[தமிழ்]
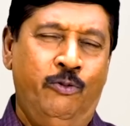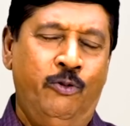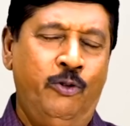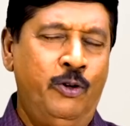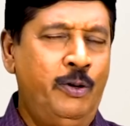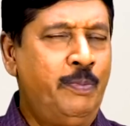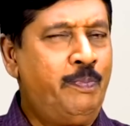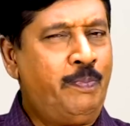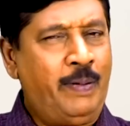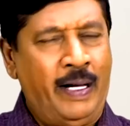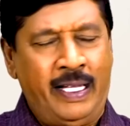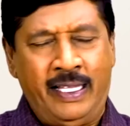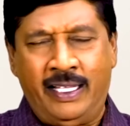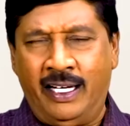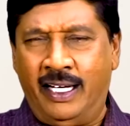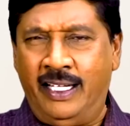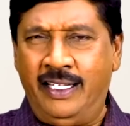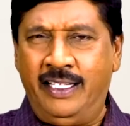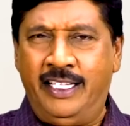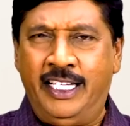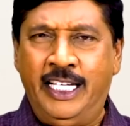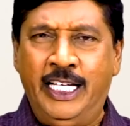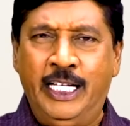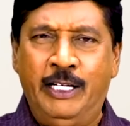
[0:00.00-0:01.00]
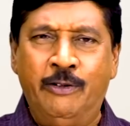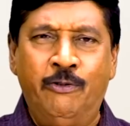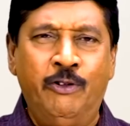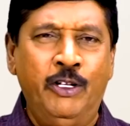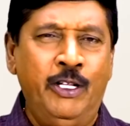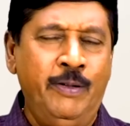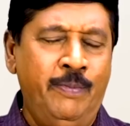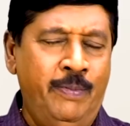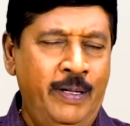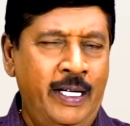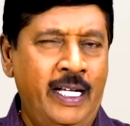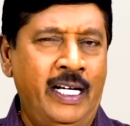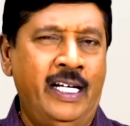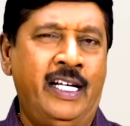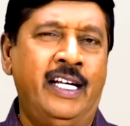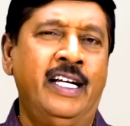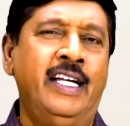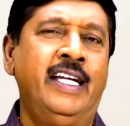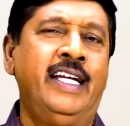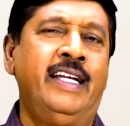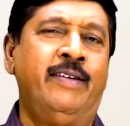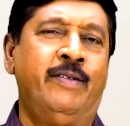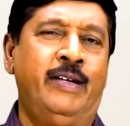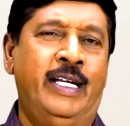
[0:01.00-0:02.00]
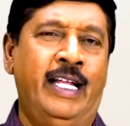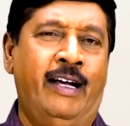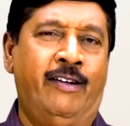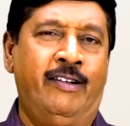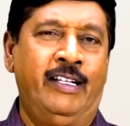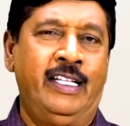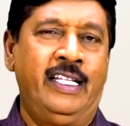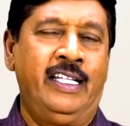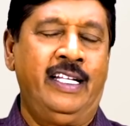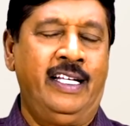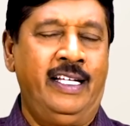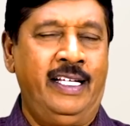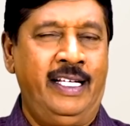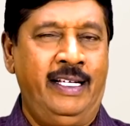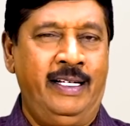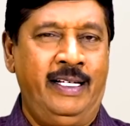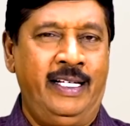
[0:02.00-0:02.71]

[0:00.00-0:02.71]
ஒரு பதினஞ்சு இருபது பேருக்கு நான் வந்து